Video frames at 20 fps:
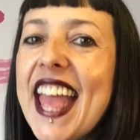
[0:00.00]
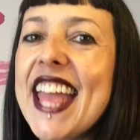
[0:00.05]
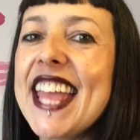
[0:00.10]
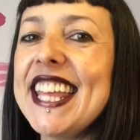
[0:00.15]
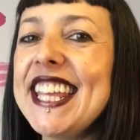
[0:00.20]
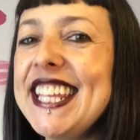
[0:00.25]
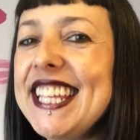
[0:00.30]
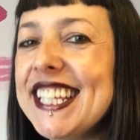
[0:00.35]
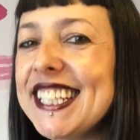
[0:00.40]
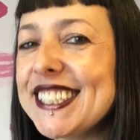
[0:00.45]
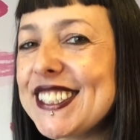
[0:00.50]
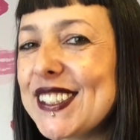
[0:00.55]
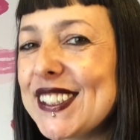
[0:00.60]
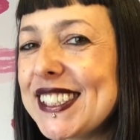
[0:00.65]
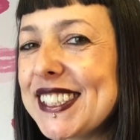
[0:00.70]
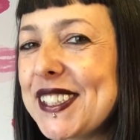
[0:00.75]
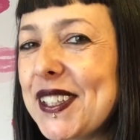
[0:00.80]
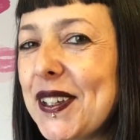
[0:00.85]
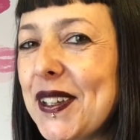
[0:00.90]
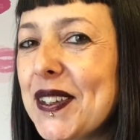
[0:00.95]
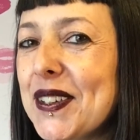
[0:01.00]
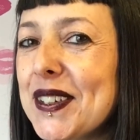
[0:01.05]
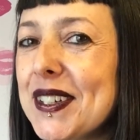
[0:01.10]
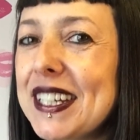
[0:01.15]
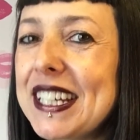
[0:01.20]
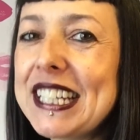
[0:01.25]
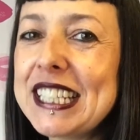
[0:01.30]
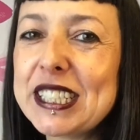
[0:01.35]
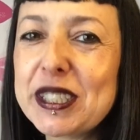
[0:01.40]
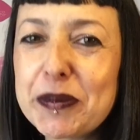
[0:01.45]
Y esto es todo.
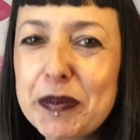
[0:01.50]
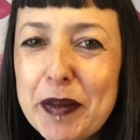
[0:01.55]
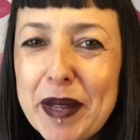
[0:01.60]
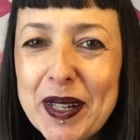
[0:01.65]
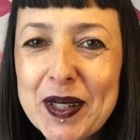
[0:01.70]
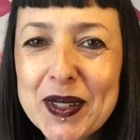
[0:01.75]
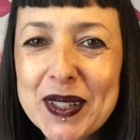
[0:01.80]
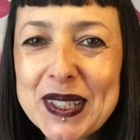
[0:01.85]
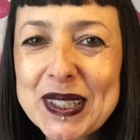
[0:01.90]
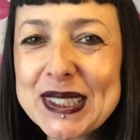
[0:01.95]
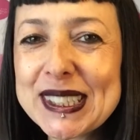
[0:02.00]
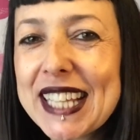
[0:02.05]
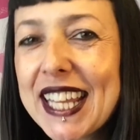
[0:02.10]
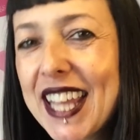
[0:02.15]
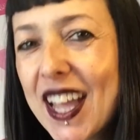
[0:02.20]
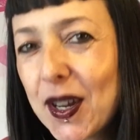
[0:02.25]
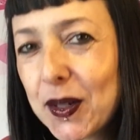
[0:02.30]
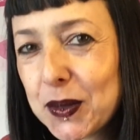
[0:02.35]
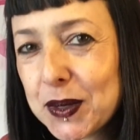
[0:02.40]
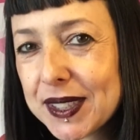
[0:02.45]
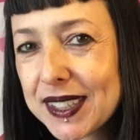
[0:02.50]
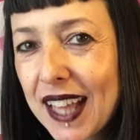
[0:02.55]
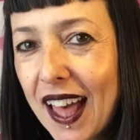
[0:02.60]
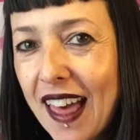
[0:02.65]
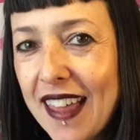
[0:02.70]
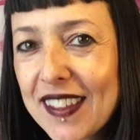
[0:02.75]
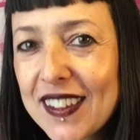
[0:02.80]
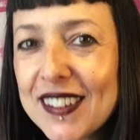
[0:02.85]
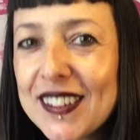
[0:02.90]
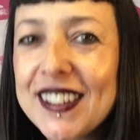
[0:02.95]
Espero que os haya
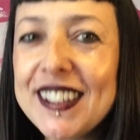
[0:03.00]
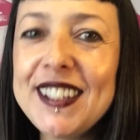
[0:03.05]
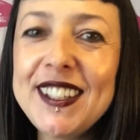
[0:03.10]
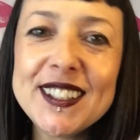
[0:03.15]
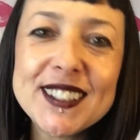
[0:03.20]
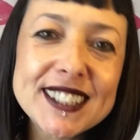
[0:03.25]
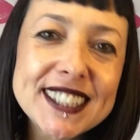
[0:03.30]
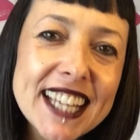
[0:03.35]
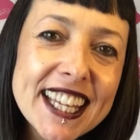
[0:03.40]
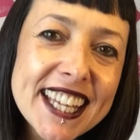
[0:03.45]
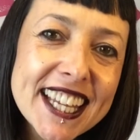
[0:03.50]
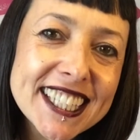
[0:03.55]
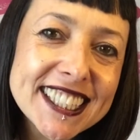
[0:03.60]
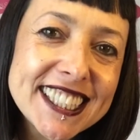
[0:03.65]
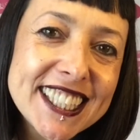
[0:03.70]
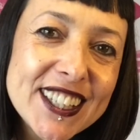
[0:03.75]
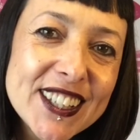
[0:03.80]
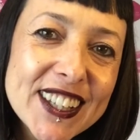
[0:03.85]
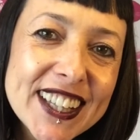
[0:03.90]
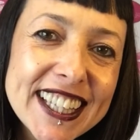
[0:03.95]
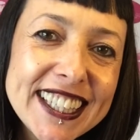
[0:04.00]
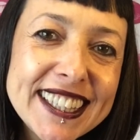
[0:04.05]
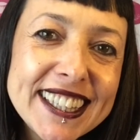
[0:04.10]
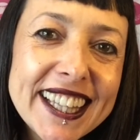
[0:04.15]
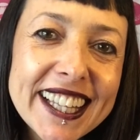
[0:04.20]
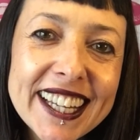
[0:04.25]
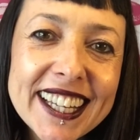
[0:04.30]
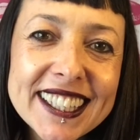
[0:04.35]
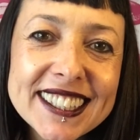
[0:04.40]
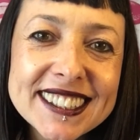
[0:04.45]
gustado y os haya sido de
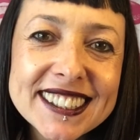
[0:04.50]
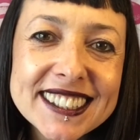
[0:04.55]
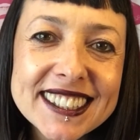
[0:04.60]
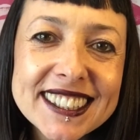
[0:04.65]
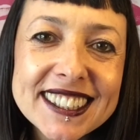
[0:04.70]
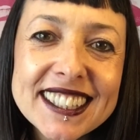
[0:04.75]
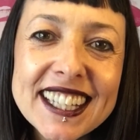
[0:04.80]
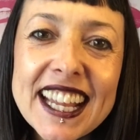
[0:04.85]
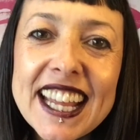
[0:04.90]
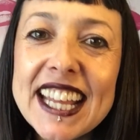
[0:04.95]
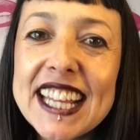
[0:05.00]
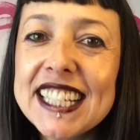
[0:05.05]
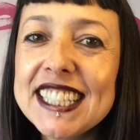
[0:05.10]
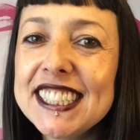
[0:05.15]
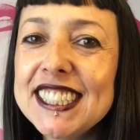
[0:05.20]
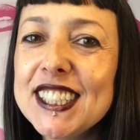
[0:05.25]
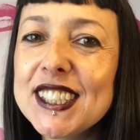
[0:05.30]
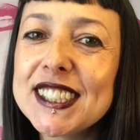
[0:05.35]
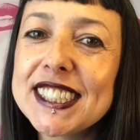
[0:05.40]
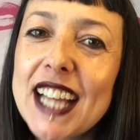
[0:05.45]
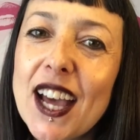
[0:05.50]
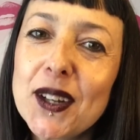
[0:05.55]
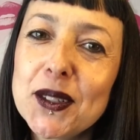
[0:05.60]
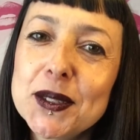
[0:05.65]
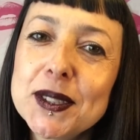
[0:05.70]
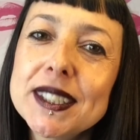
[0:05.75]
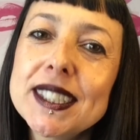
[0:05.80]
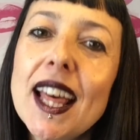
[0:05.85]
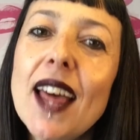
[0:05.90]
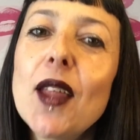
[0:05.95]
interés. Si os ha
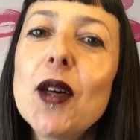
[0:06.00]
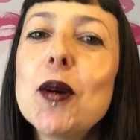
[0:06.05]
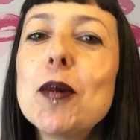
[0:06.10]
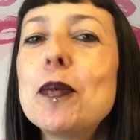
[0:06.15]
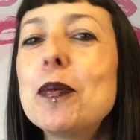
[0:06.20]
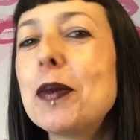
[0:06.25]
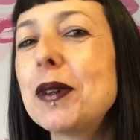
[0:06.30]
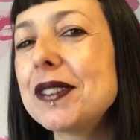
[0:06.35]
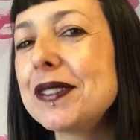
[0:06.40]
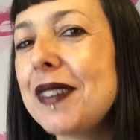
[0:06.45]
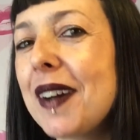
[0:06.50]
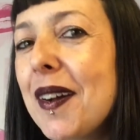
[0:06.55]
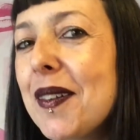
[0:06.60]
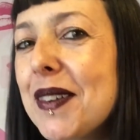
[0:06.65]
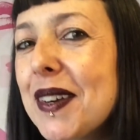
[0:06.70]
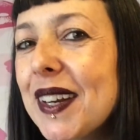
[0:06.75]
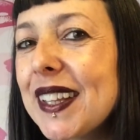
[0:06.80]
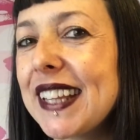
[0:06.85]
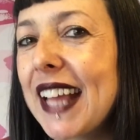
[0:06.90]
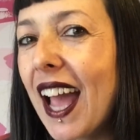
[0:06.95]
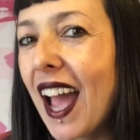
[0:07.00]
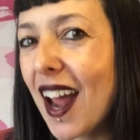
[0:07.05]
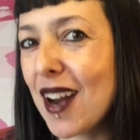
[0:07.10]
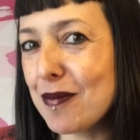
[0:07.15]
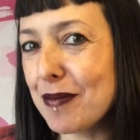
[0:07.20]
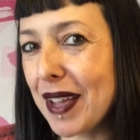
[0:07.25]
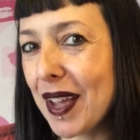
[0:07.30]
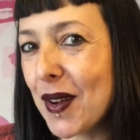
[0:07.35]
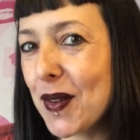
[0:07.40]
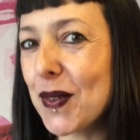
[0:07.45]
gustado, por favor,
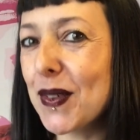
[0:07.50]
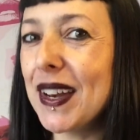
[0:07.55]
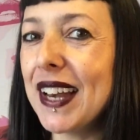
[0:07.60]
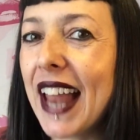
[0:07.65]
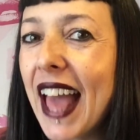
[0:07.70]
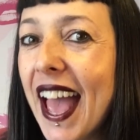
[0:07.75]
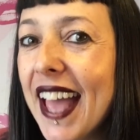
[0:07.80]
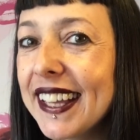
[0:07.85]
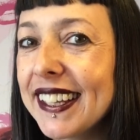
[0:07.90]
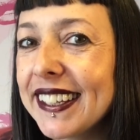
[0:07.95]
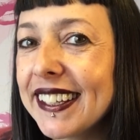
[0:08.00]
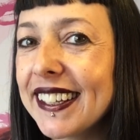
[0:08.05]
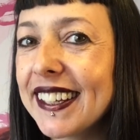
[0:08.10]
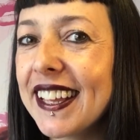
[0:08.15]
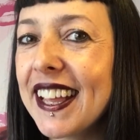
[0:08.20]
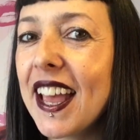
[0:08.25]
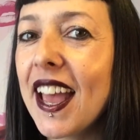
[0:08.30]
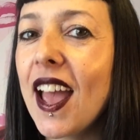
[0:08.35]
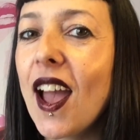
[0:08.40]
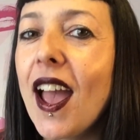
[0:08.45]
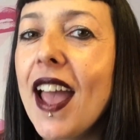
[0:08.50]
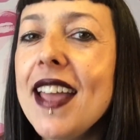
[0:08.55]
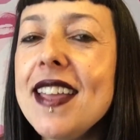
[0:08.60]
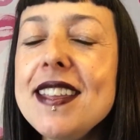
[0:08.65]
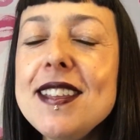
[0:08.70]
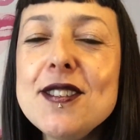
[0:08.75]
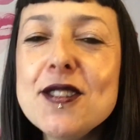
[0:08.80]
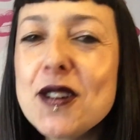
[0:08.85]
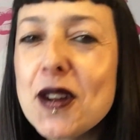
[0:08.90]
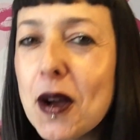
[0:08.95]
dejadme un like,
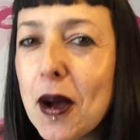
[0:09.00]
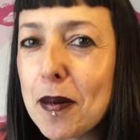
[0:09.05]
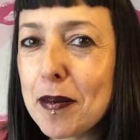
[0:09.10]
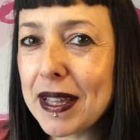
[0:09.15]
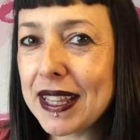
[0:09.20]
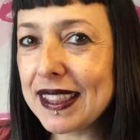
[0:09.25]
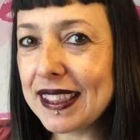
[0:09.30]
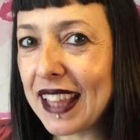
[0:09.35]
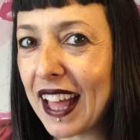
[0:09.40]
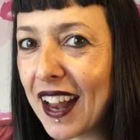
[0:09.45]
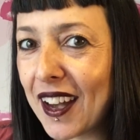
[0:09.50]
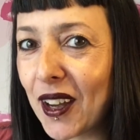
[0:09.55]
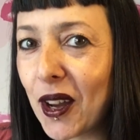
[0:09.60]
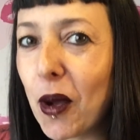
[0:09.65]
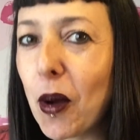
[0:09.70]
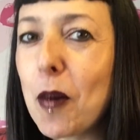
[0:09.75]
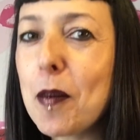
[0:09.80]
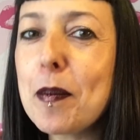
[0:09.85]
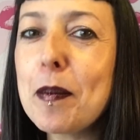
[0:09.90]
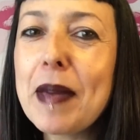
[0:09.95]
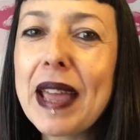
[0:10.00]
y un comentario. Me